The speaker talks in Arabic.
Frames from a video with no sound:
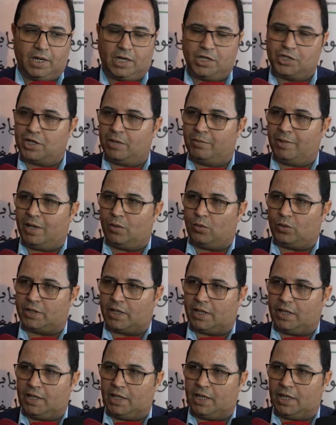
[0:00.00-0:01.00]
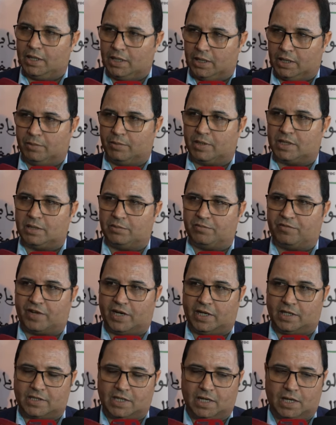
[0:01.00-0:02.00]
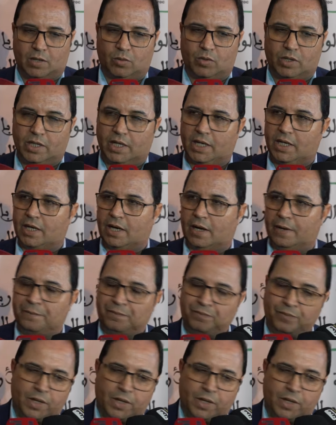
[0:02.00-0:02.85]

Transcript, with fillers: الجامعه الوطنيه يعني مكتب فرع سلا وكذلك